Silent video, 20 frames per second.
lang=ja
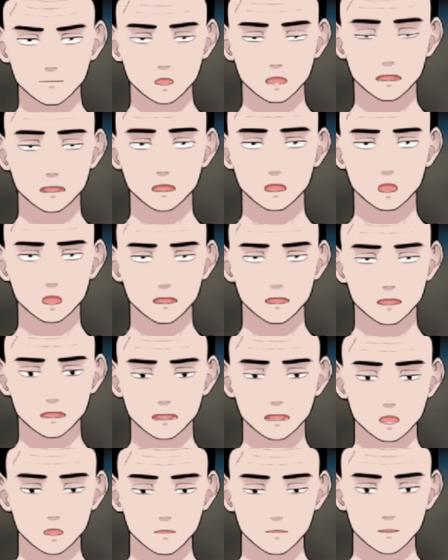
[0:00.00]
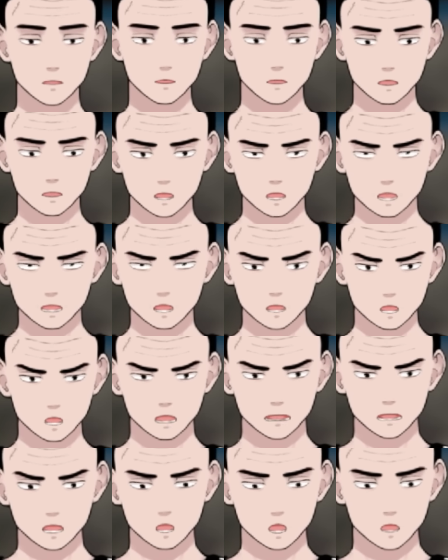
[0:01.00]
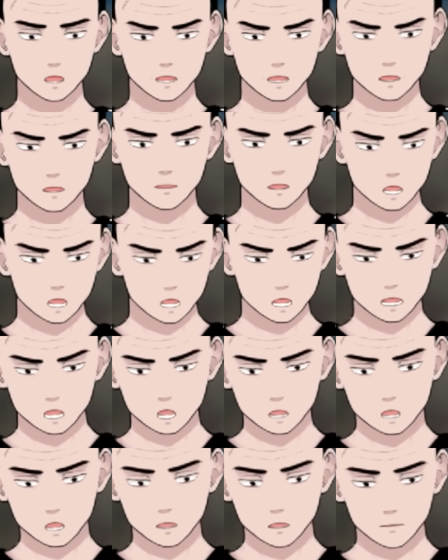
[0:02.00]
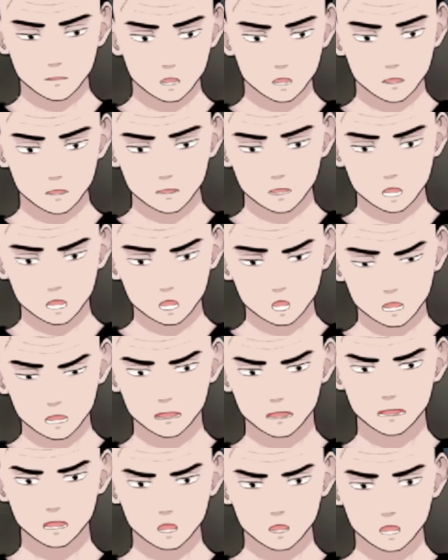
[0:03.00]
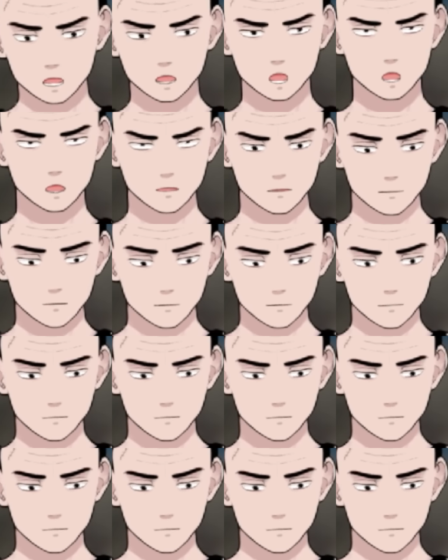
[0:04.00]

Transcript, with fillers: 親が吸わなきゃ、親が飲まなかったらほと、ほ、ほぼやらないと思います。